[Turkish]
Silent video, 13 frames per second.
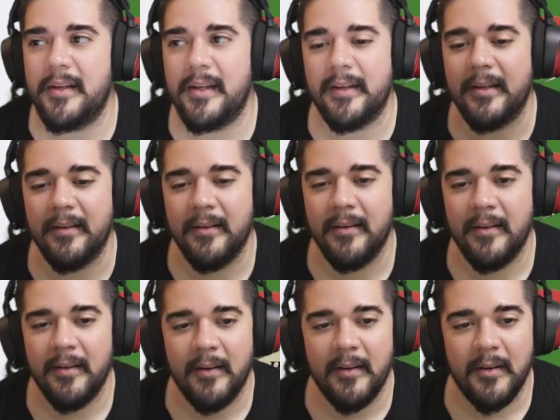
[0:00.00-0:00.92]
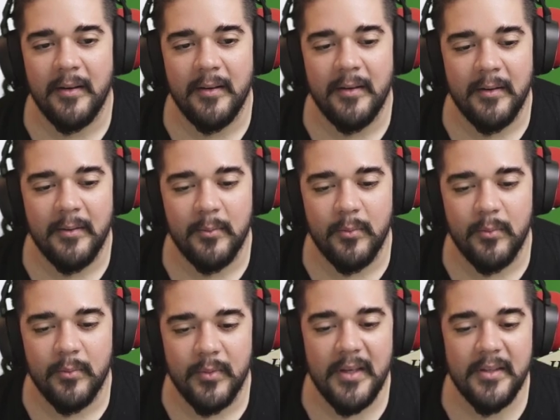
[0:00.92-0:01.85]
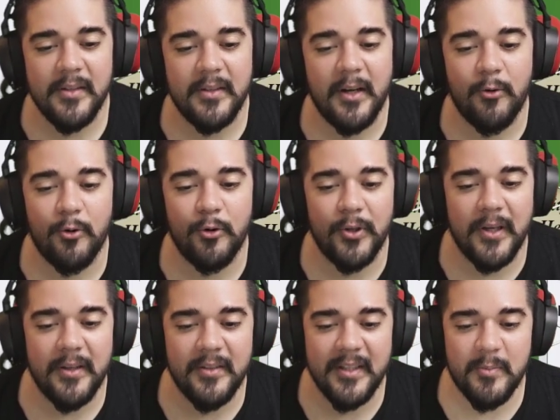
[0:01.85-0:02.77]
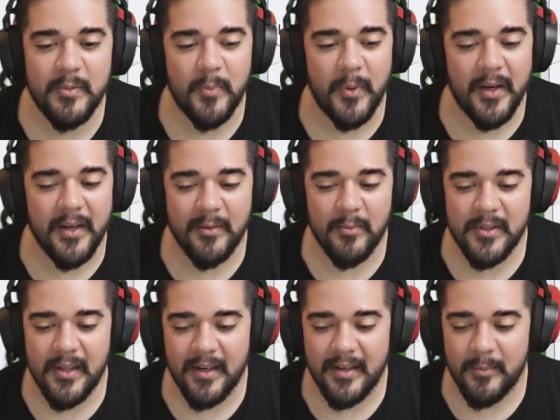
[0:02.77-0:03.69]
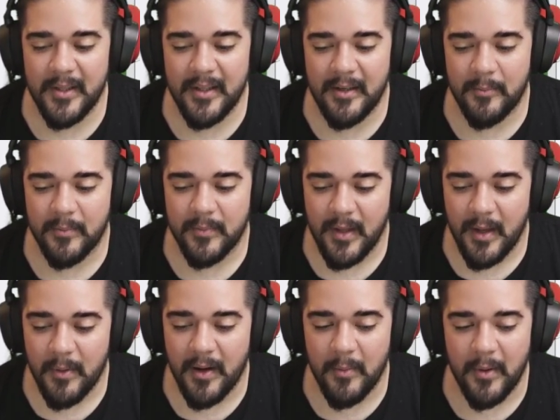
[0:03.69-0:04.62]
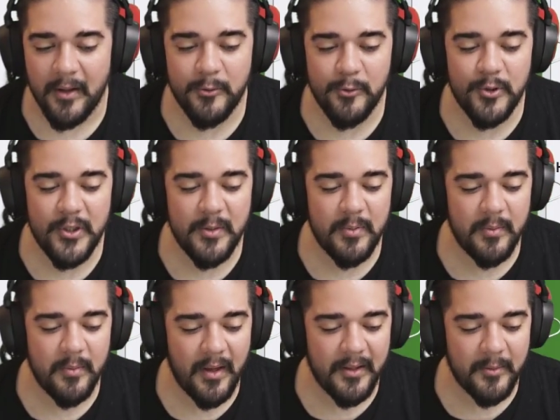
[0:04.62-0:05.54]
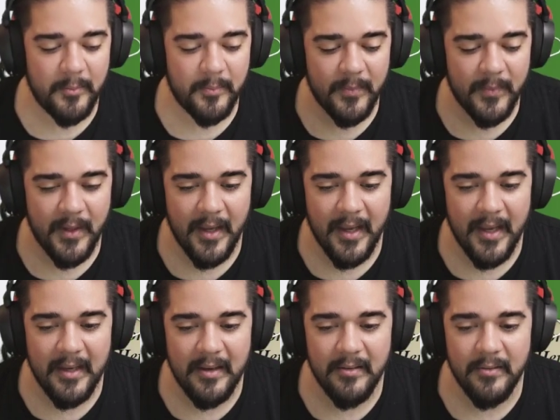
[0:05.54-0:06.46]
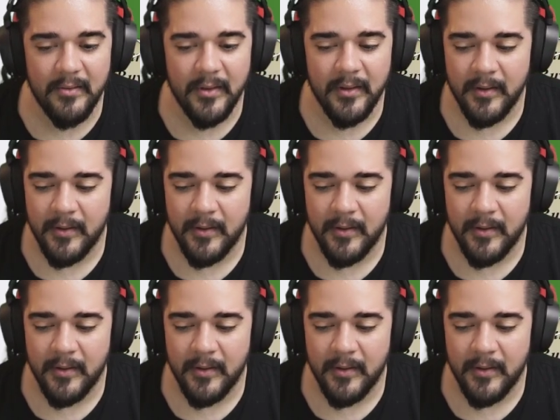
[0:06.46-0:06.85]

ile ilgili. Neyse Ragoro'da getirdik biz paketimizi teklim edelim. Tamam 600 GP'mi aldım. Ey.